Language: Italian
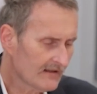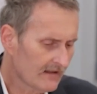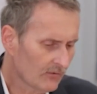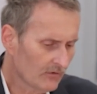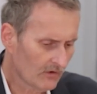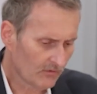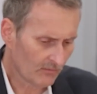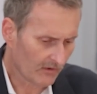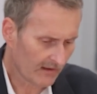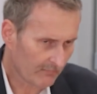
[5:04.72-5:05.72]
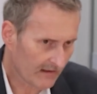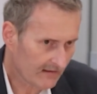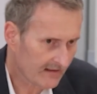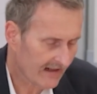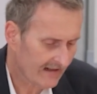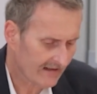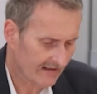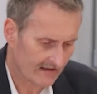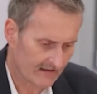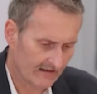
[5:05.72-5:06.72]
all'Istituto dei Tumori per tre
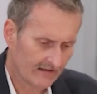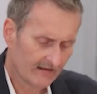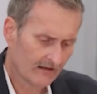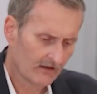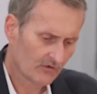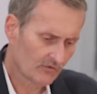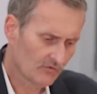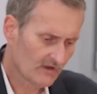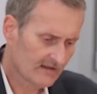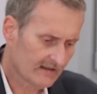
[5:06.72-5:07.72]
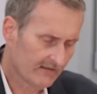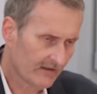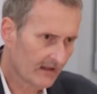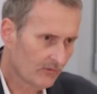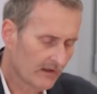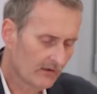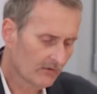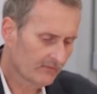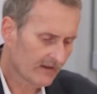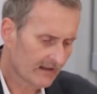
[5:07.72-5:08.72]
crisi successive da cui
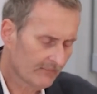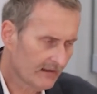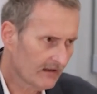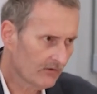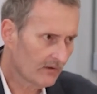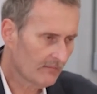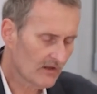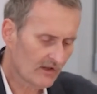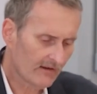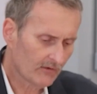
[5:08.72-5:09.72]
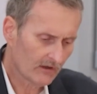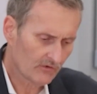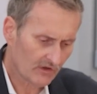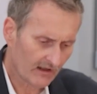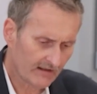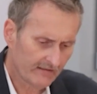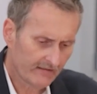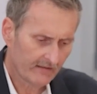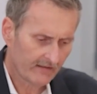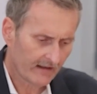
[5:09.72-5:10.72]
non, francamente non immaginavo di riuscire
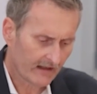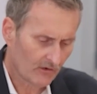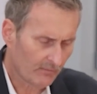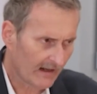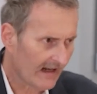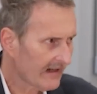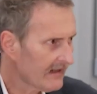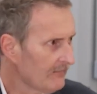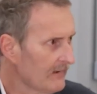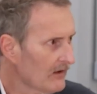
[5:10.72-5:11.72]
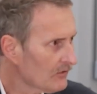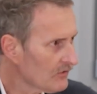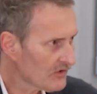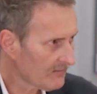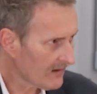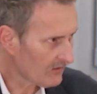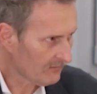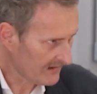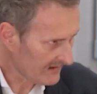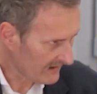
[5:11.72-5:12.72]
a recuperare. Chi mi conosce mi ha
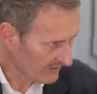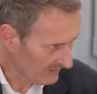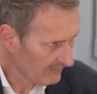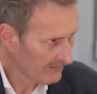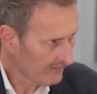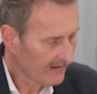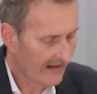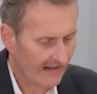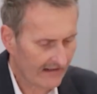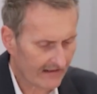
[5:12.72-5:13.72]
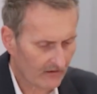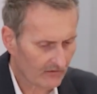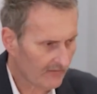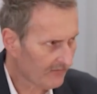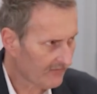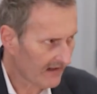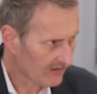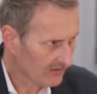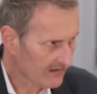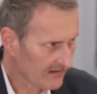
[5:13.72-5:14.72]
accompagnato anche con
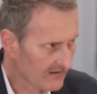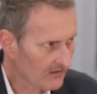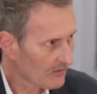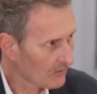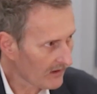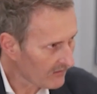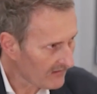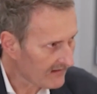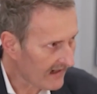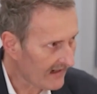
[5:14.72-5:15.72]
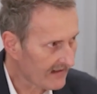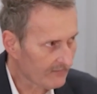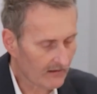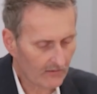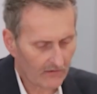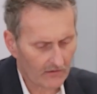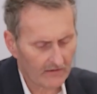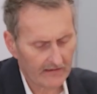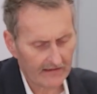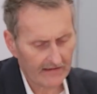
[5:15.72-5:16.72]
affetto, attenzione, curiosità anche per questo
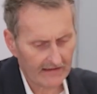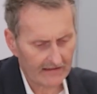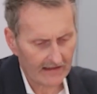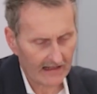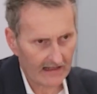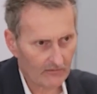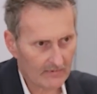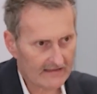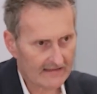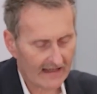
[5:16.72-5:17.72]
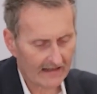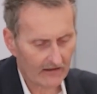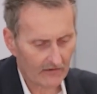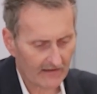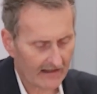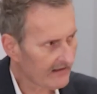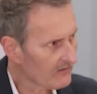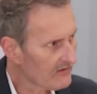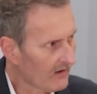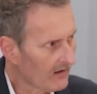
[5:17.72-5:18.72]
itinerario bizzarro sa che
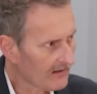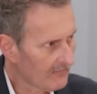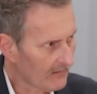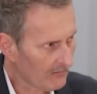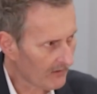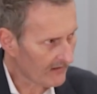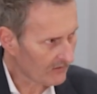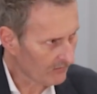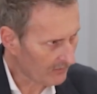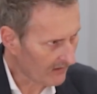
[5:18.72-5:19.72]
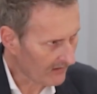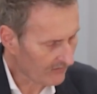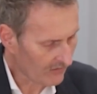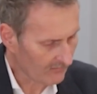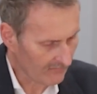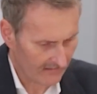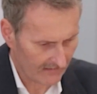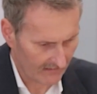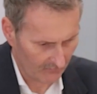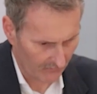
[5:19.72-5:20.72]
ogni volta abbiamo provato un po' a
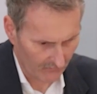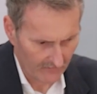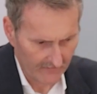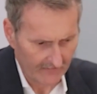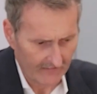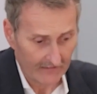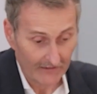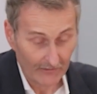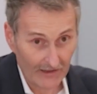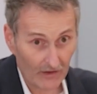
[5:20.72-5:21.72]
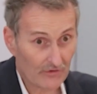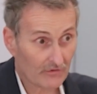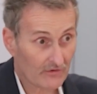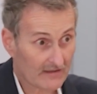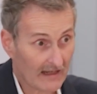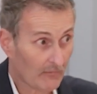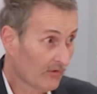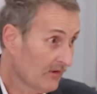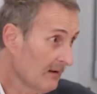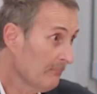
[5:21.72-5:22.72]
scommettere in più. Quindi oggi siamo
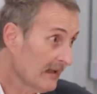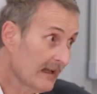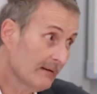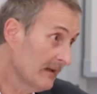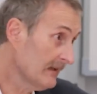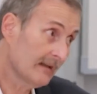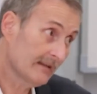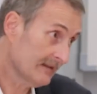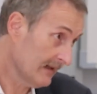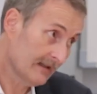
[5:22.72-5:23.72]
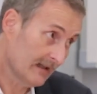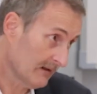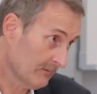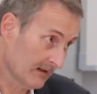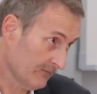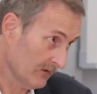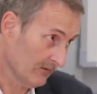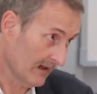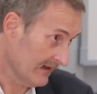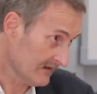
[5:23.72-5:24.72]
sì a parlare bene della tecnica, perché
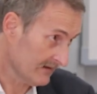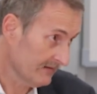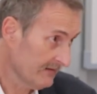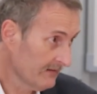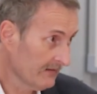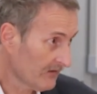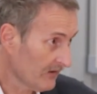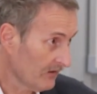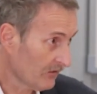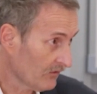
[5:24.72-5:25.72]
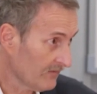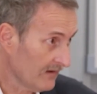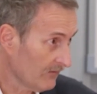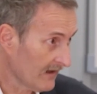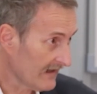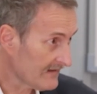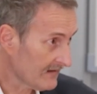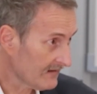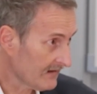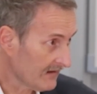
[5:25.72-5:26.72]
figurarsi, io sono vivo
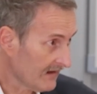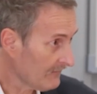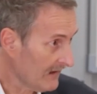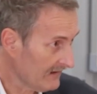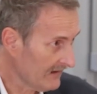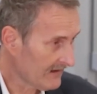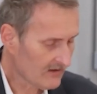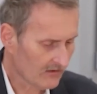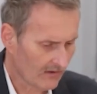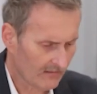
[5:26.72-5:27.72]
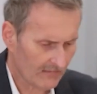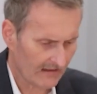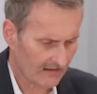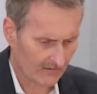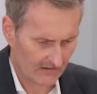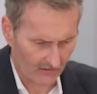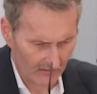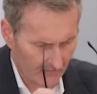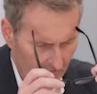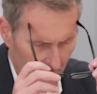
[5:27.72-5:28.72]
grazie alla tecnica medica, sicuramente questo
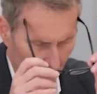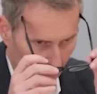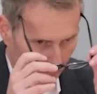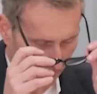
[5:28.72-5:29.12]
non lo,